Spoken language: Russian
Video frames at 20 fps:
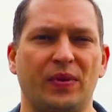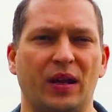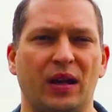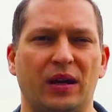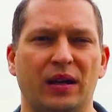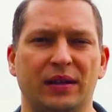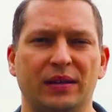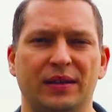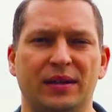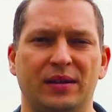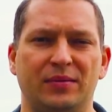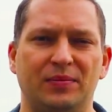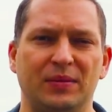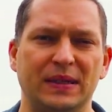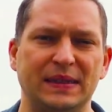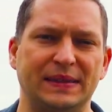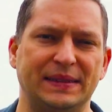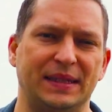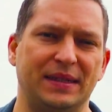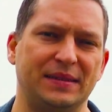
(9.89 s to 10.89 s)
Когда
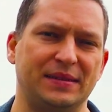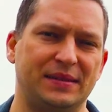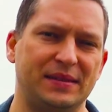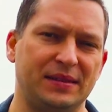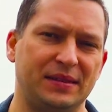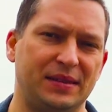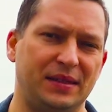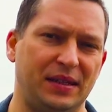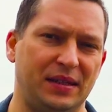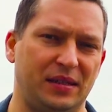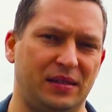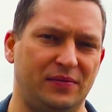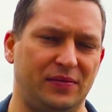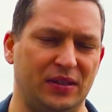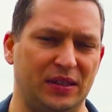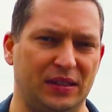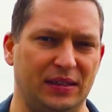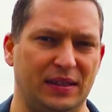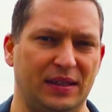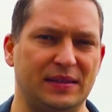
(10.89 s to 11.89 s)
мы
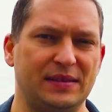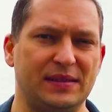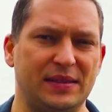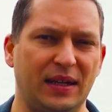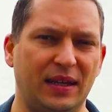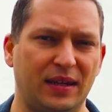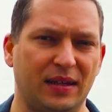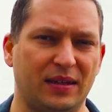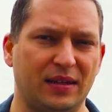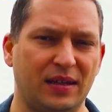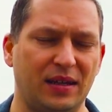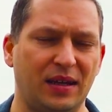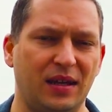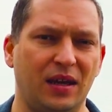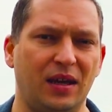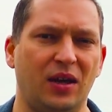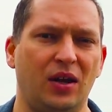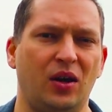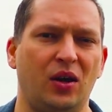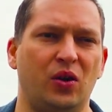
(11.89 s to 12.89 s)
сконцентрированы на целях,
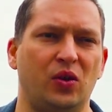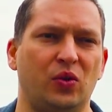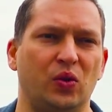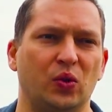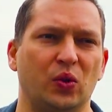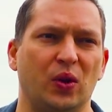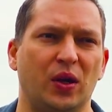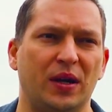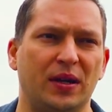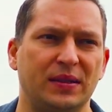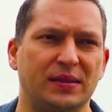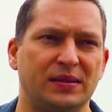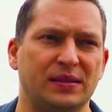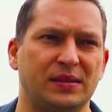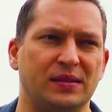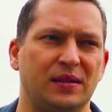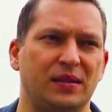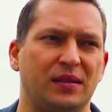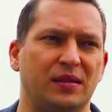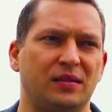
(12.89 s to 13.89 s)
у
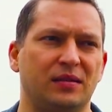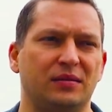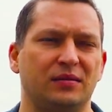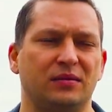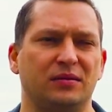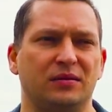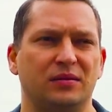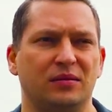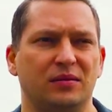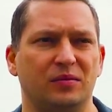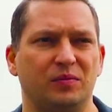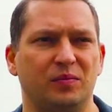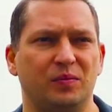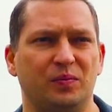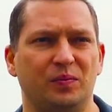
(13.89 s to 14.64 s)
нас э,